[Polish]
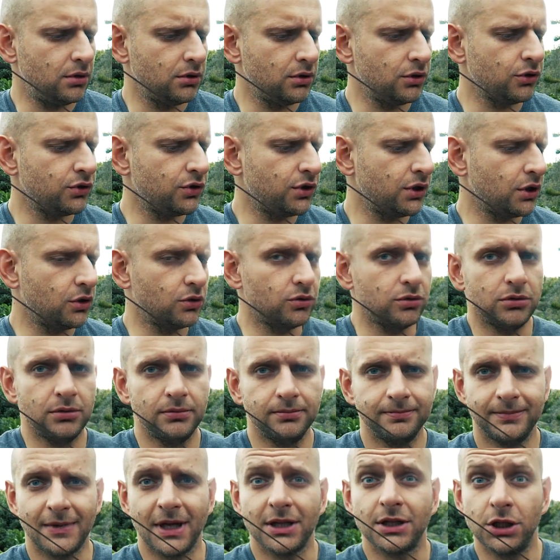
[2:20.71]
dotyku,
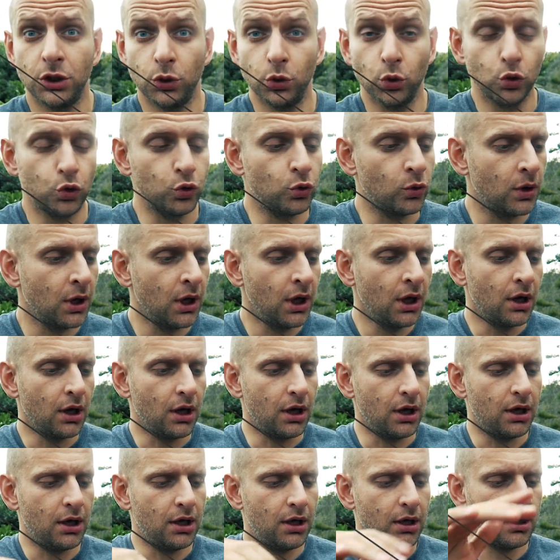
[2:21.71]
na tyłku
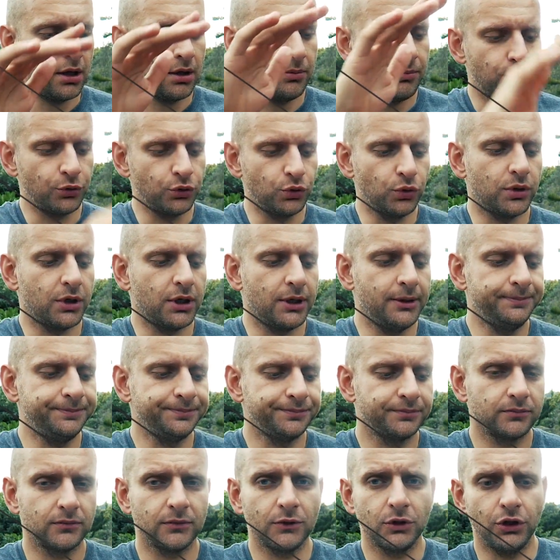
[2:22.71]
e, poduchę
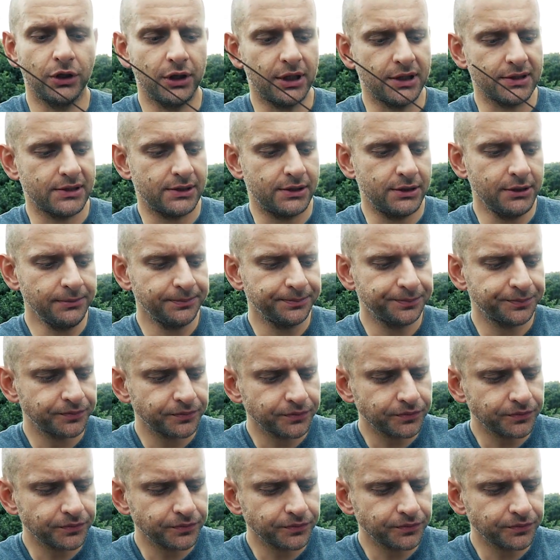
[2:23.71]
do jazdy.